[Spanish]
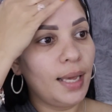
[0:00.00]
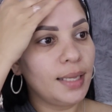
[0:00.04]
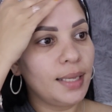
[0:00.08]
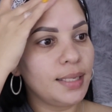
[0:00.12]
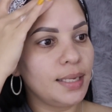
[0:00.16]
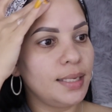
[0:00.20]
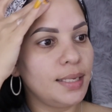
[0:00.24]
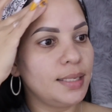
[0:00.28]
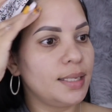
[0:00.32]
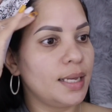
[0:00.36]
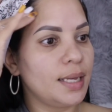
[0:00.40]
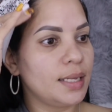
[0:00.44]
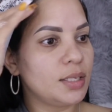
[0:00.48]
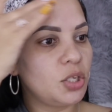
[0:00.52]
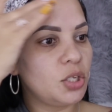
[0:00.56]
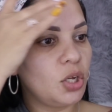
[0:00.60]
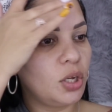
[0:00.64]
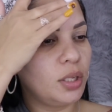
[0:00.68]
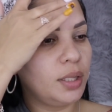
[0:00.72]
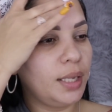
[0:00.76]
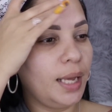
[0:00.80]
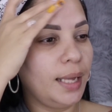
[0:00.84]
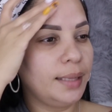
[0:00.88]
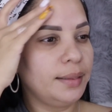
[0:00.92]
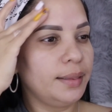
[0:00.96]
la
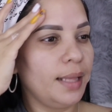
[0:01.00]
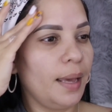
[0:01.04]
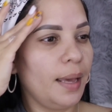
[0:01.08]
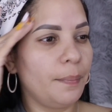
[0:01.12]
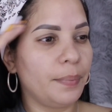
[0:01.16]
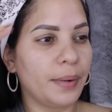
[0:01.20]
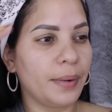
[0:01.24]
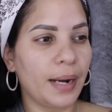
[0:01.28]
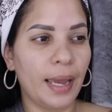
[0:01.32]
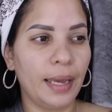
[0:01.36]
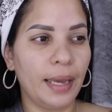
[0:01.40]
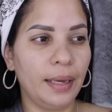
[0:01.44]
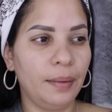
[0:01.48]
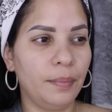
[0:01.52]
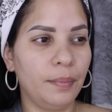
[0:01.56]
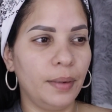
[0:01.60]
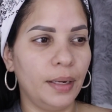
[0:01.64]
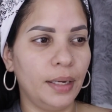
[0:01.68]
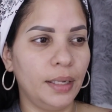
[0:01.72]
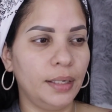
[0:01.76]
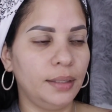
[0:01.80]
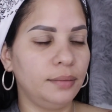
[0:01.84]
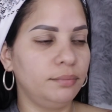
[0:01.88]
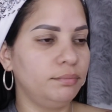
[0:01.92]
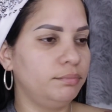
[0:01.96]
sensación de este
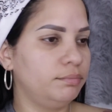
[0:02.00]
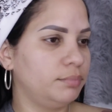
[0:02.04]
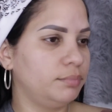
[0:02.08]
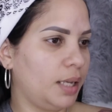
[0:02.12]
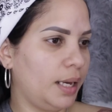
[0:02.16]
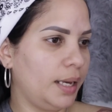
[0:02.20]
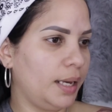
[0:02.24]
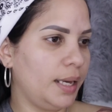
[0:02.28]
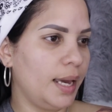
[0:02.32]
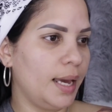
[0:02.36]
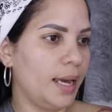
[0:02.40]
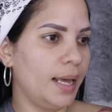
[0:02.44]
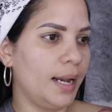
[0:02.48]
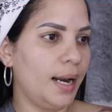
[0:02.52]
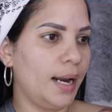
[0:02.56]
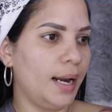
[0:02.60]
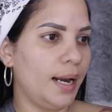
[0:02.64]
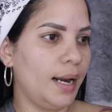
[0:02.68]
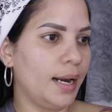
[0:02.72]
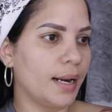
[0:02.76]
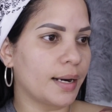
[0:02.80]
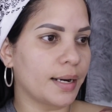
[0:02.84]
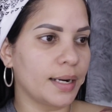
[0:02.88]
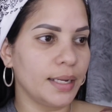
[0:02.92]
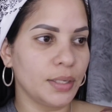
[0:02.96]
primer y
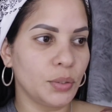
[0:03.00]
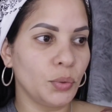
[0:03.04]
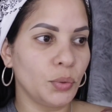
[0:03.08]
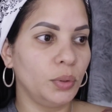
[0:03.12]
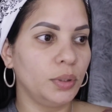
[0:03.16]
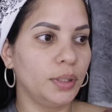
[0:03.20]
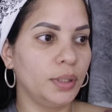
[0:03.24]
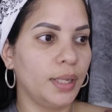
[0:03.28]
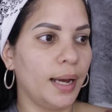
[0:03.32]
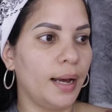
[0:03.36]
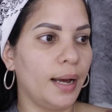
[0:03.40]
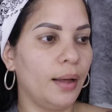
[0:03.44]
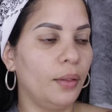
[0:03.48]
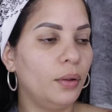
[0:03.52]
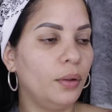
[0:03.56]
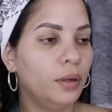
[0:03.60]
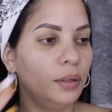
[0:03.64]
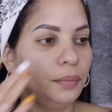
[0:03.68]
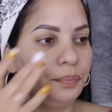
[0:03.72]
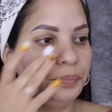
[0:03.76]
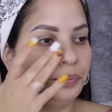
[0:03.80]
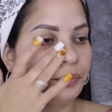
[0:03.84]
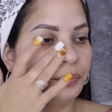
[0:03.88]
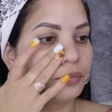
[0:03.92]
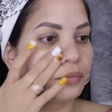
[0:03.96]
el
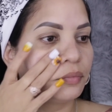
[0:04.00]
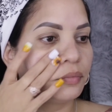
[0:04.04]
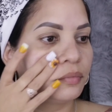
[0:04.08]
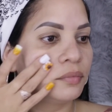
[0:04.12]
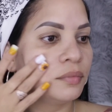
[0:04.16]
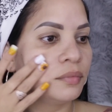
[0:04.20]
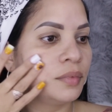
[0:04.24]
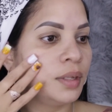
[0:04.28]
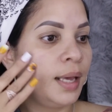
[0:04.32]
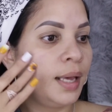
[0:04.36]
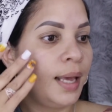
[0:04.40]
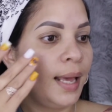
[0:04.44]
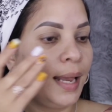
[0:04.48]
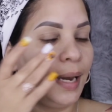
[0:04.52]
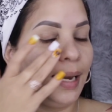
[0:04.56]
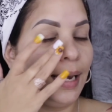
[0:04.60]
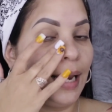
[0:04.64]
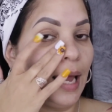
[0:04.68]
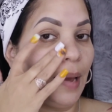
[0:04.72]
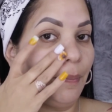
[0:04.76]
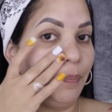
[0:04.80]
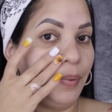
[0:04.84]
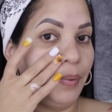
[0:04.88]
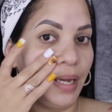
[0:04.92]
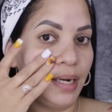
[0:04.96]
resultado,
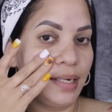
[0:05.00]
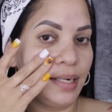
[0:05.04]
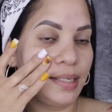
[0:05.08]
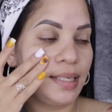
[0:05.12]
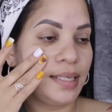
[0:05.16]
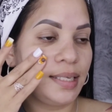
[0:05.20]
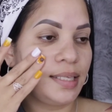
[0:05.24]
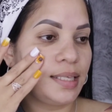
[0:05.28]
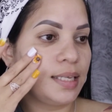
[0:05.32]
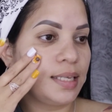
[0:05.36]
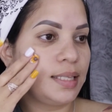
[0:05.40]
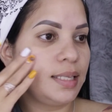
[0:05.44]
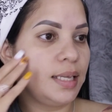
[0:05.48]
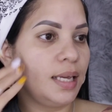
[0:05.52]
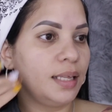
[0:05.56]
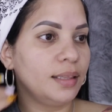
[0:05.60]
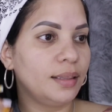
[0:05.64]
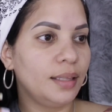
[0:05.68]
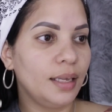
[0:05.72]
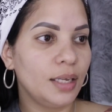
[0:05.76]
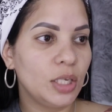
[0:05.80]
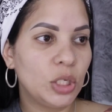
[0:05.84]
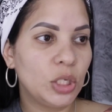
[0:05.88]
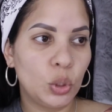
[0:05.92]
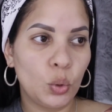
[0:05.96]
la piel sí se
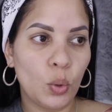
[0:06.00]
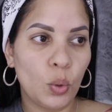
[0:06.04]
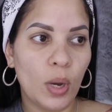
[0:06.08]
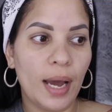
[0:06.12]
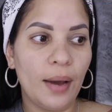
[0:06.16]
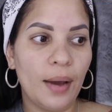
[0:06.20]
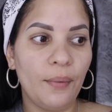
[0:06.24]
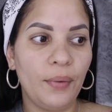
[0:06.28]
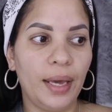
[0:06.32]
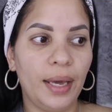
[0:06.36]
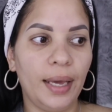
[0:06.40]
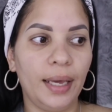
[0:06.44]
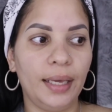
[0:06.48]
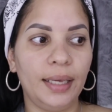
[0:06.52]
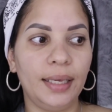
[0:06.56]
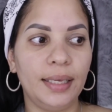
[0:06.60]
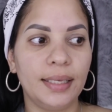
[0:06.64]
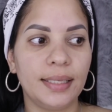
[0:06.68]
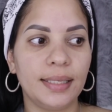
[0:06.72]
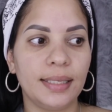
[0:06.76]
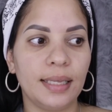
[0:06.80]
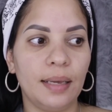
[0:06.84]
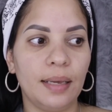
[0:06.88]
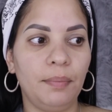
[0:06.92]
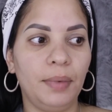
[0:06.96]
siente suave
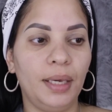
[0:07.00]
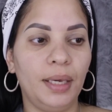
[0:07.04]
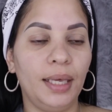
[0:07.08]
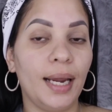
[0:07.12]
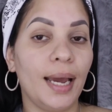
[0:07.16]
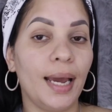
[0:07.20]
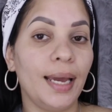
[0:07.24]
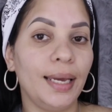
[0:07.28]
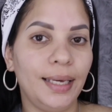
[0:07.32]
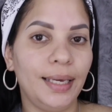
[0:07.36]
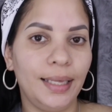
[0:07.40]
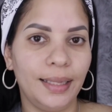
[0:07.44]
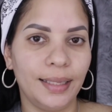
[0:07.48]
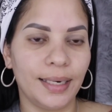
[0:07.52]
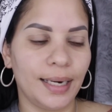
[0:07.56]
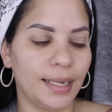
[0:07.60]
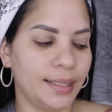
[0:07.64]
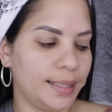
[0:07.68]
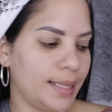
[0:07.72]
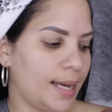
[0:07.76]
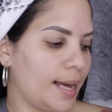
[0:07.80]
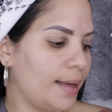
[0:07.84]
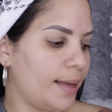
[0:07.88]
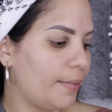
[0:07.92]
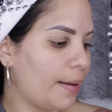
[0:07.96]
y se mira
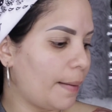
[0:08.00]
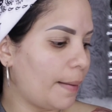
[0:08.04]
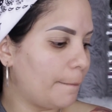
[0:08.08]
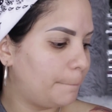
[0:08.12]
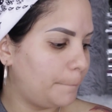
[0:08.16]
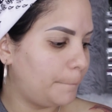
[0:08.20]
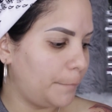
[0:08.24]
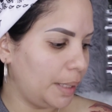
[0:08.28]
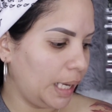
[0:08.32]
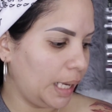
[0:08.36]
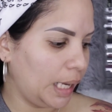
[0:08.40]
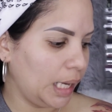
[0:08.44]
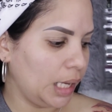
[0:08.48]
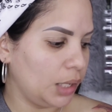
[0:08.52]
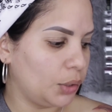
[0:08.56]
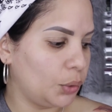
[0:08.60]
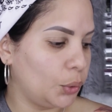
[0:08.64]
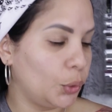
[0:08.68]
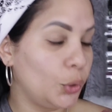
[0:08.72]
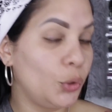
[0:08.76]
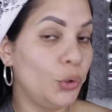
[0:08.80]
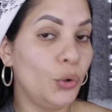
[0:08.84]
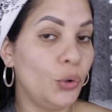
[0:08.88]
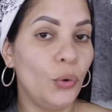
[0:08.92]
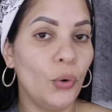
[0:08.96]
hidratada,
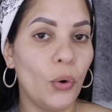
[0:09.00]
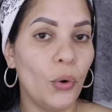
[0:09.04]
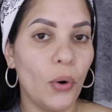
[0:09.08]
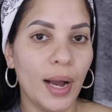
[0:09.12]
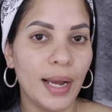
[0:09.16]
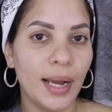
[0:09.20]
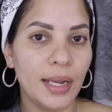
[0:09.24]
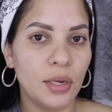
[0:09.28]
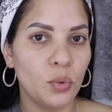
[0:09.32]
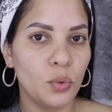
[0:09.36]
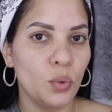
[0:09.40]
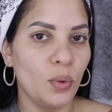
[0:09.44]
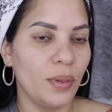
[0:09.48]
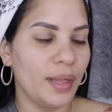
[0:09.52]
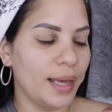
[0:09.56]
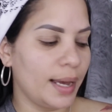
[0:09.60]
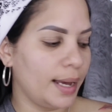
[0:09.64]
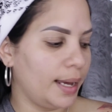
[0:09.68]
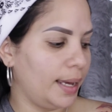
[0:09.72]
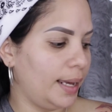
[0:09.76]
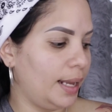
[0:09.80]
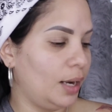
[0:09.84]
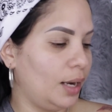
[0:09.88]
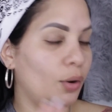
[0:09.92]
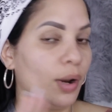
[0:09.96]
pero no ayuda
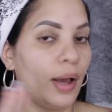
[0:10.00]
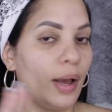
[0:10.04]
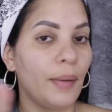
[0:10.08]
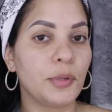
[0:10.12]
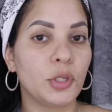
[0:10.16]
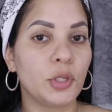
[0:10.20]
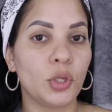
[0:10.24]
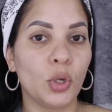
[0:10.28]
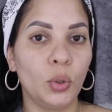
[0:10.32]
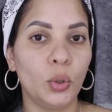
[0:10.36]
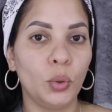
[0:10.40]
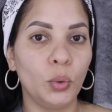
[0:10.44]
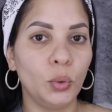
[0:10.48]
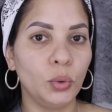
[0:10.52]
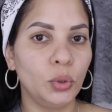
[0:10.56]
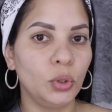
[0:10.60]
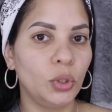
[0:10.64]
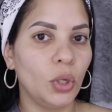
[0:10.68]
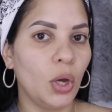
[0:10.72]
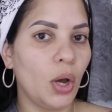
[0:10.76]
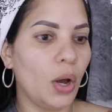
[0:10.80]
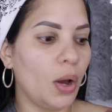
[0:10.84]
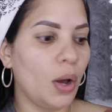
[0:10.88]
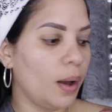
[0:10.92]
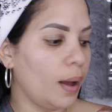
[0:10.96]
en lo
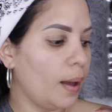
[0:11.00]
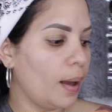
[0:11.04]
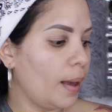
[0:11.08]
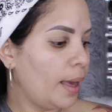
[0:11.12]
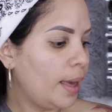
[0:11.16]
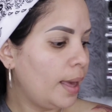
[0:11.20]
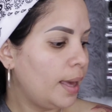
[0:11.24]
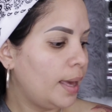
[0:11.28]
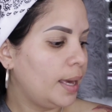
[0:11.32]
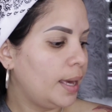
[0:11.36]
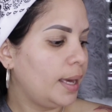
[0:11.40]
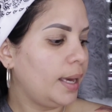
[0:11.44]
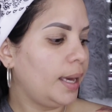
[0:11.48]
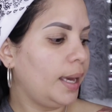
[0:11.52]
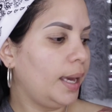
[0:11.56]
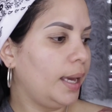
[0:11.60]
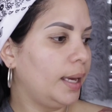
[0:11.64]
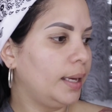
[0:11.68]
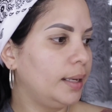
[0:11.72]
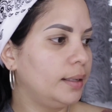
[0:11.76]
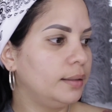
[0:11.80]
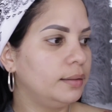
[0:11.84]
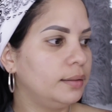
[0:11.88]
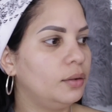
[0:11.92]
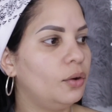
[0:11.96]
absoluto
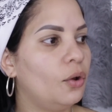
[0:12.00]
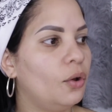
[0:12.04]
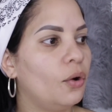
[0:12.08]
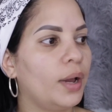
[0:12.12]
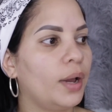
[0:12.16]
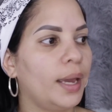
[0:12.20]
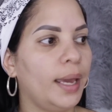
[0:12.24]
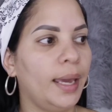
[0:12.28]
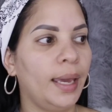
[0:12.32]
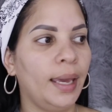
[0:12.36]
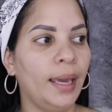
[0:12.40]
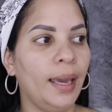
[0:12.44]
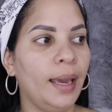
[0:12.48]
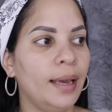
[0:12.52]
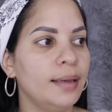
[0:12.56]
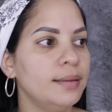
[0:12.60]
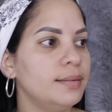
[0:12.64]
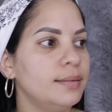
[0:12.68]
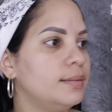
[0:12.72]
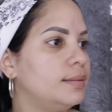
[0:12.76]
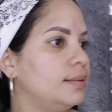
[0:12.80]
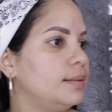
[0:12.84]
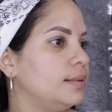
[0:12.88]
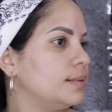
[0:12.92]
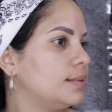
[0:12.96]
en lo que
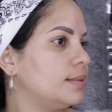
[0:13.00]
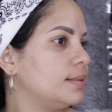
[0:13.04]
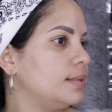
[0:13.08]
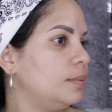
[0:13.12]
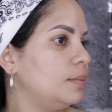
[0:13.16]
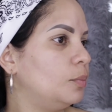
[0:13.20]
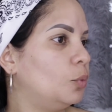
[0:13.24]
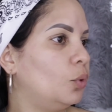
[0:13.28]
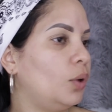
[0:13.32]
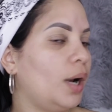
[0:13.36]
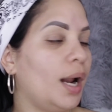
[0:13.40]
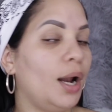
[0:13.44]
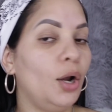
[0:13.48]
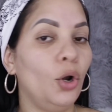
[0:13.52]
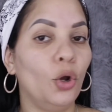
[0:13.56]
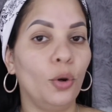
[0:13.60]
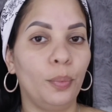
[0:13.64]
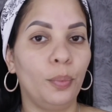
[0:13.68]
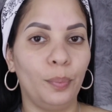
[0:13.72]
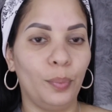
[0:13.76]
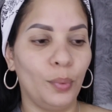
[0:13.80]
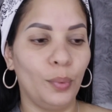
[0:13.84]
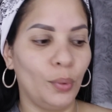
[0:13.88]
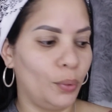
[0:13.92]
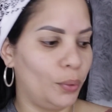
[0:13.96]
es disimular los
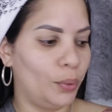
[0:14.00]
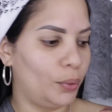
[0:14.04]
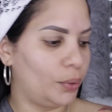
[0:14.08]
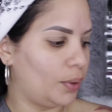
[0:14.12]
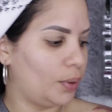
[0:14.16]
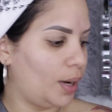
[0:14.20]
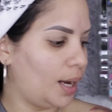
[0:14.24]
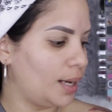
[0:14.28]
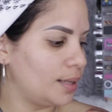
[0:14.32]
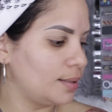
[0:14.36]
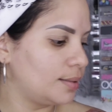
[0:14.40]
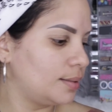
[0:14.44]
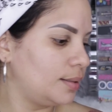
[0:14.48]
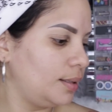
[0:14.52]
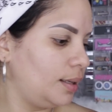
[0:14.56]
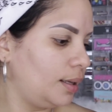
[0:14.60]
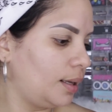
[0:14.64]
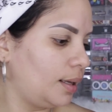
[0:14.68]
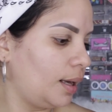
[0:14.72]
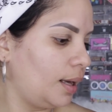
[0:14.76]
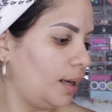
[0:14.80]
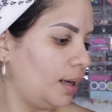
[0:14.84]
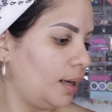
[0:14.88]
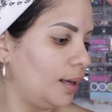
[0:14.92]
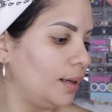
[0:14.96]
poros.
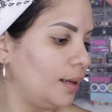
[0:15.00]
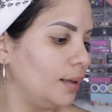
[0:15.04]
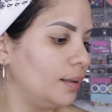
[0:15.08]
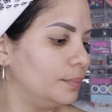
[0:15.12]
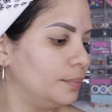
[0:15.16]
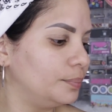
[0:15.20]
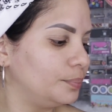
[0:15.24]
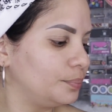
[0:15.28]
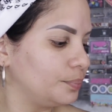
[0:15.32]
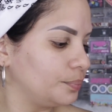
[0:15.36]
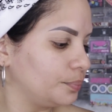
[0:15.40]
Así que